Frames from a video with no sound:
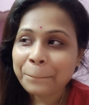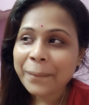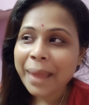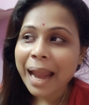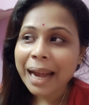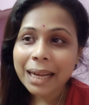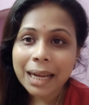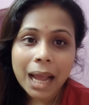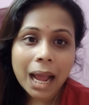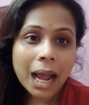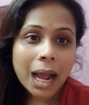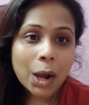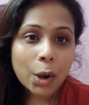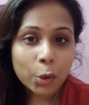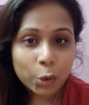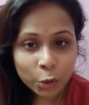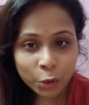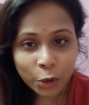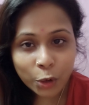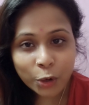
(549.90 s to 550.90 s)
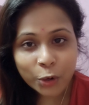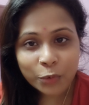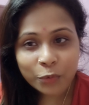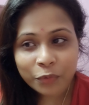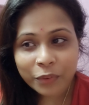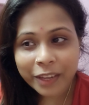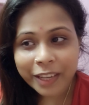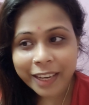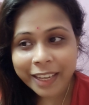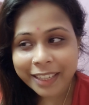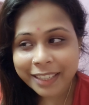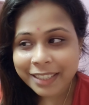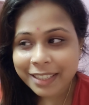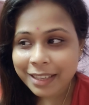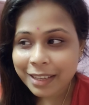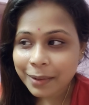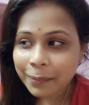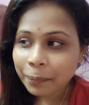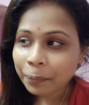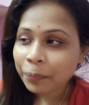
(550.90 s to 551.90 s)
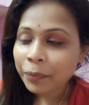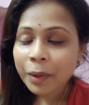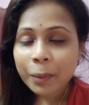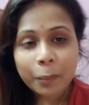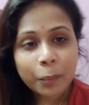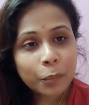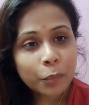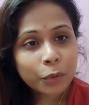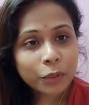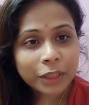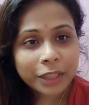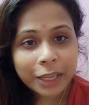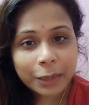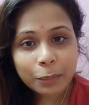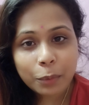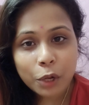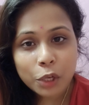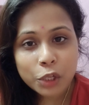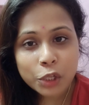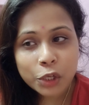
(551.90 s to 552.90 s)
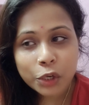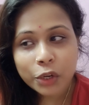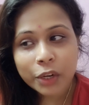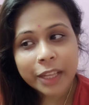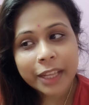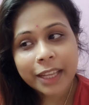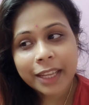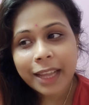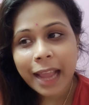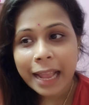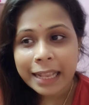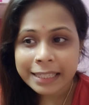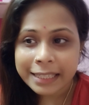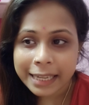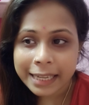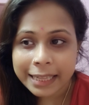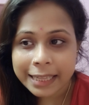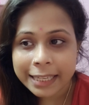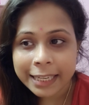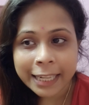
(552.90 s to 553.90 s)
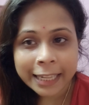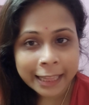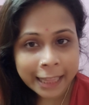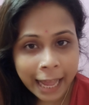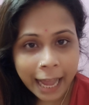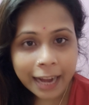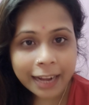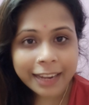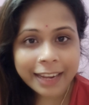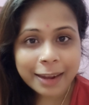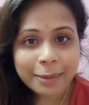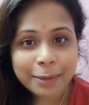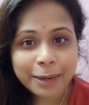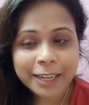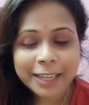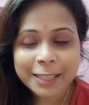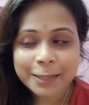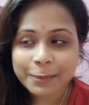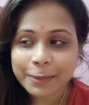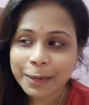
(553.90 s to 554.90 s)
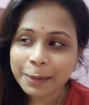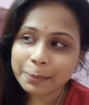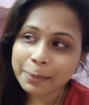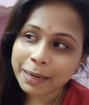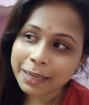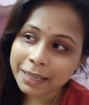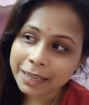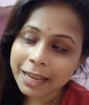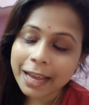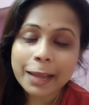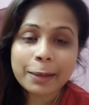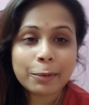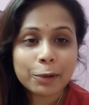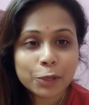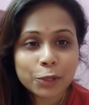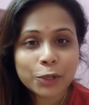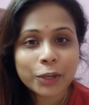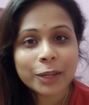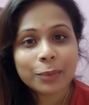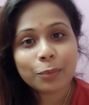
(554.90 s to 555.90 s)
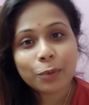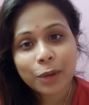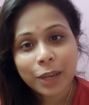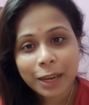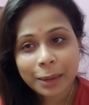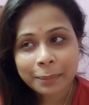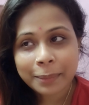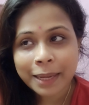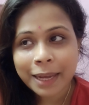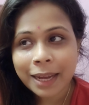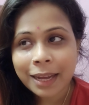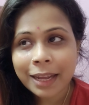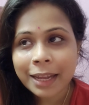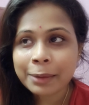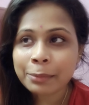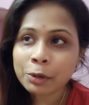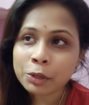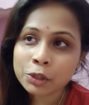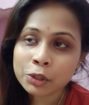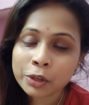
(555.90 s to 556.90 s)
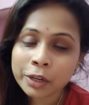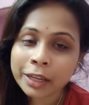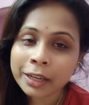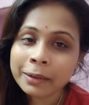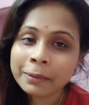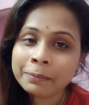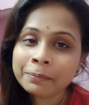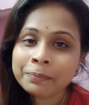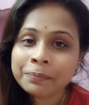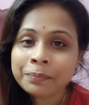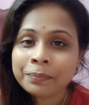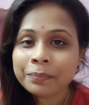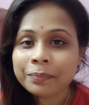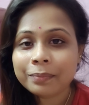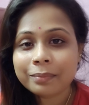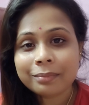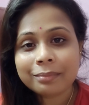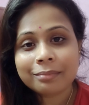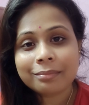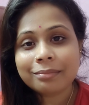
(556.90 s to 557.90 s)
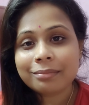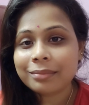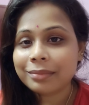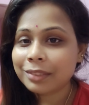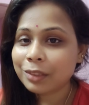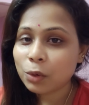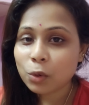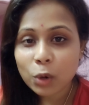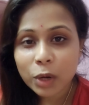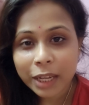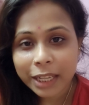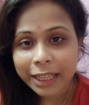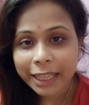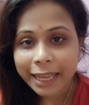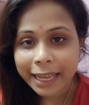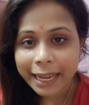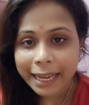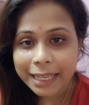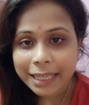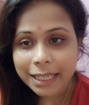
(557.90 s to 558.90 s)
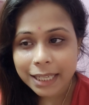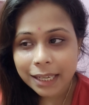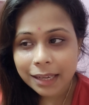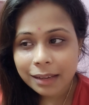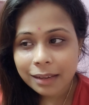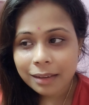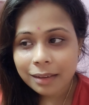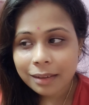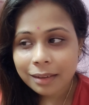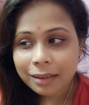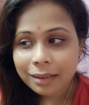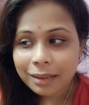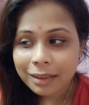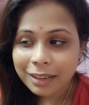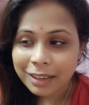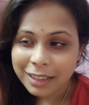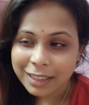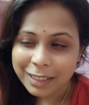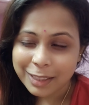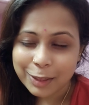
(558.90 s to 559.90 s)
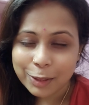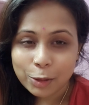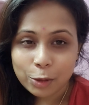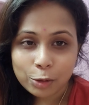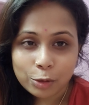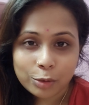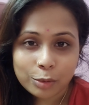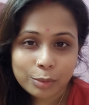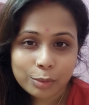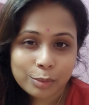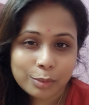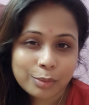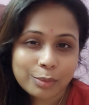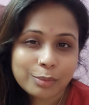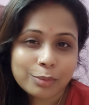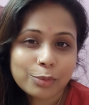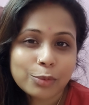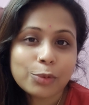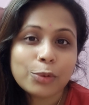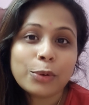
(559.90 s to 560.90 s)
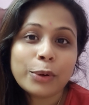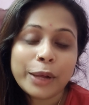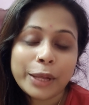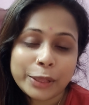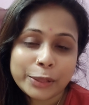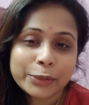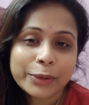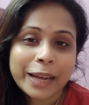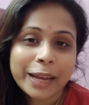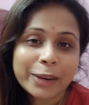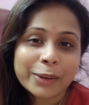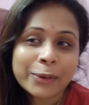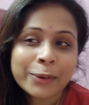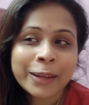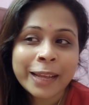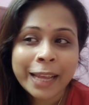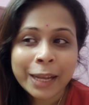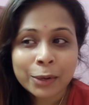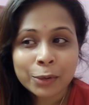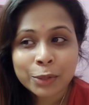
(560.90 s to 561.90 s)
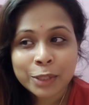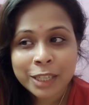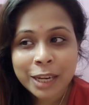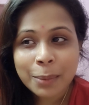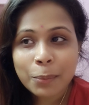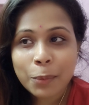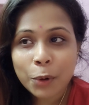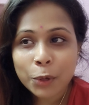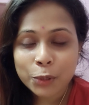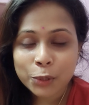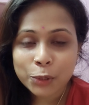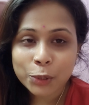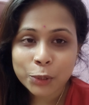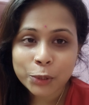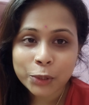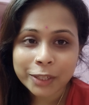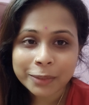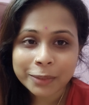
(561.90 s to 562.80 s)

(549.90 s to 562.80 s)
একটা অন্যরকম ফিলিংস প্রত্যেক বছরই আজকের দিনে থাকে আমার হাজব্যান্ড বাট এই বছরে বললাম না এই বছরে কলকাতায় গেছে তো হয়ে তো গেল একুশটা বছর